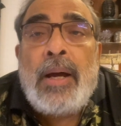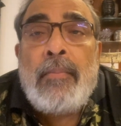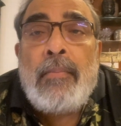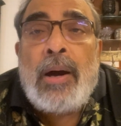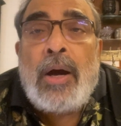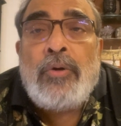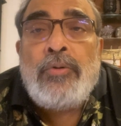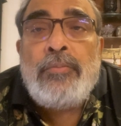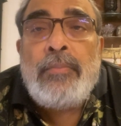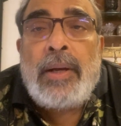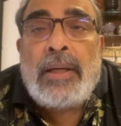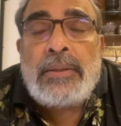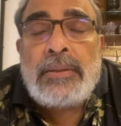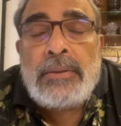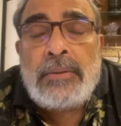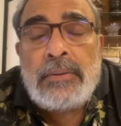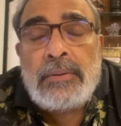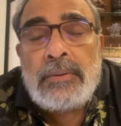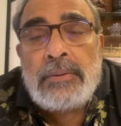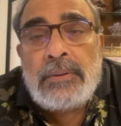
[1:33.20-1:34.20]
মাউন্ট
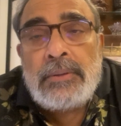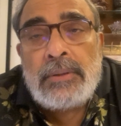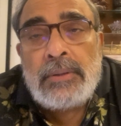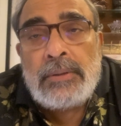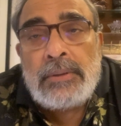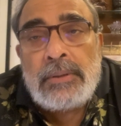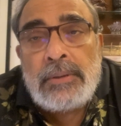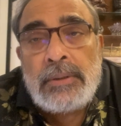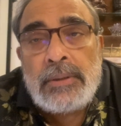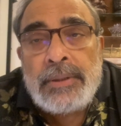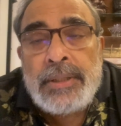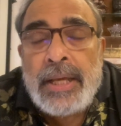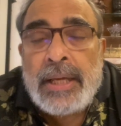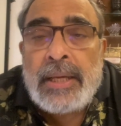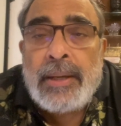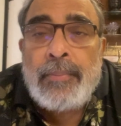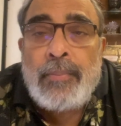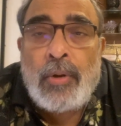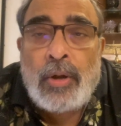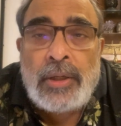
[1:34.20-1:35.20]
ব্যাটন
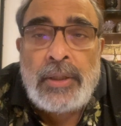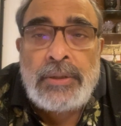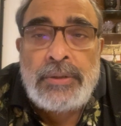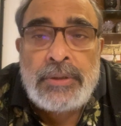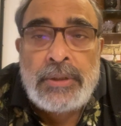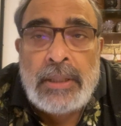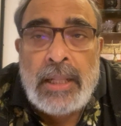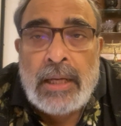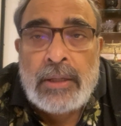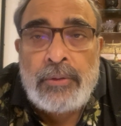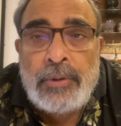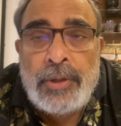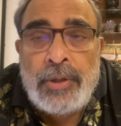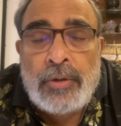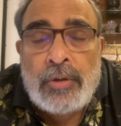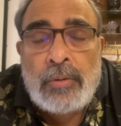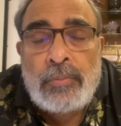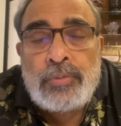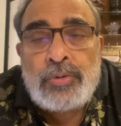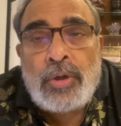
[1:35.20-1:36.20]
ডেকে বলেন যে দেখো
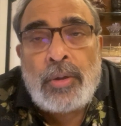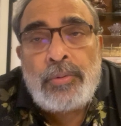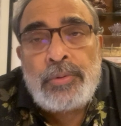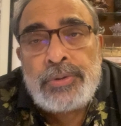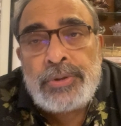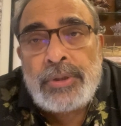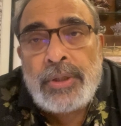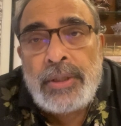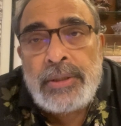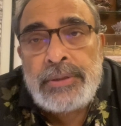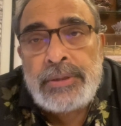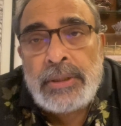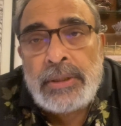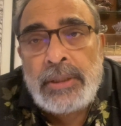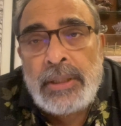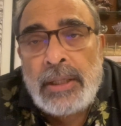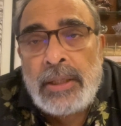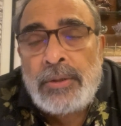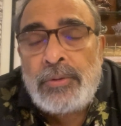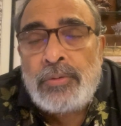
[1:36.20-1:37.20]
এরকম সমস্যা হয়েছে
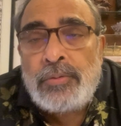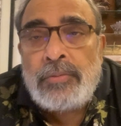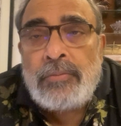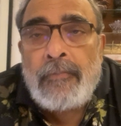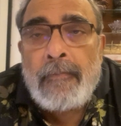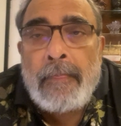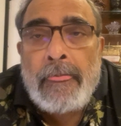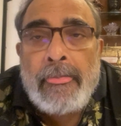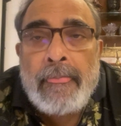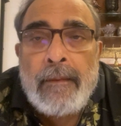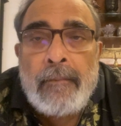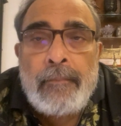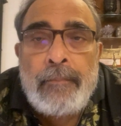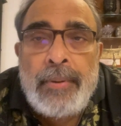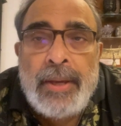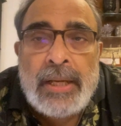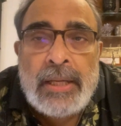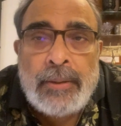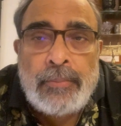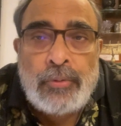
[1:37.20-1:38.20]
নেহরু
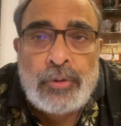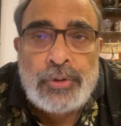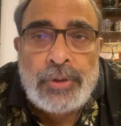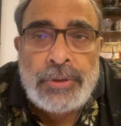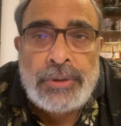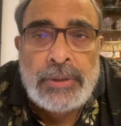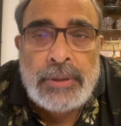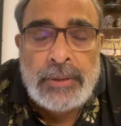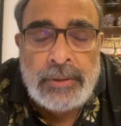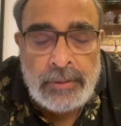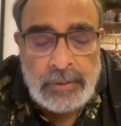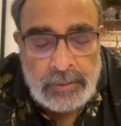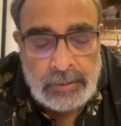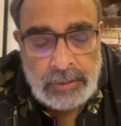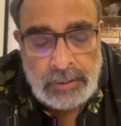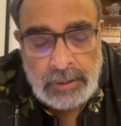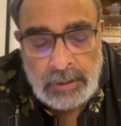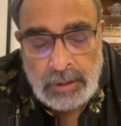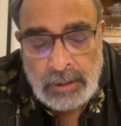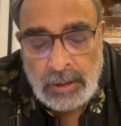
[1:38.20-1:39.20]
বেঁকে বসেছেন
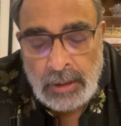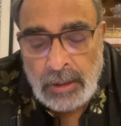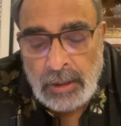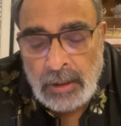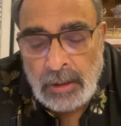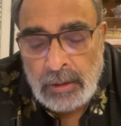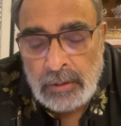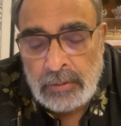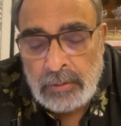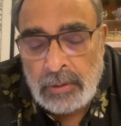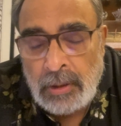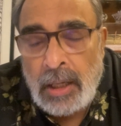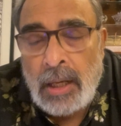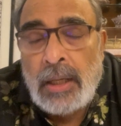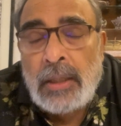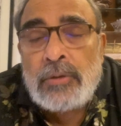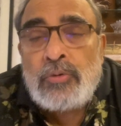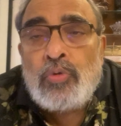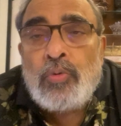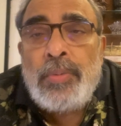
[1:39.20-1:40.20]

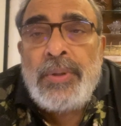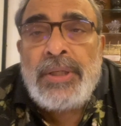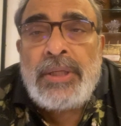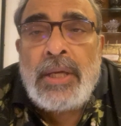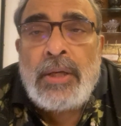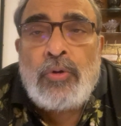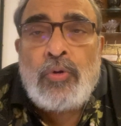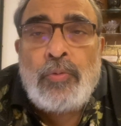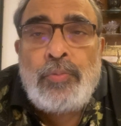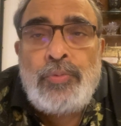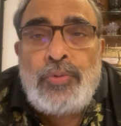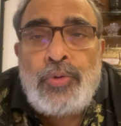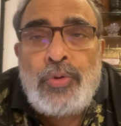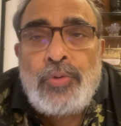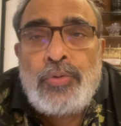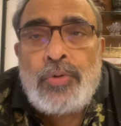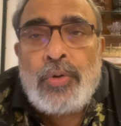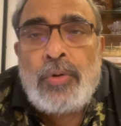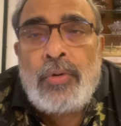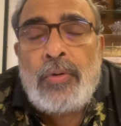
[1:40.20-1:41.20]
তুমি কি খুব
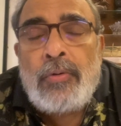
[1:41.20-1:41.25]
দ্রুত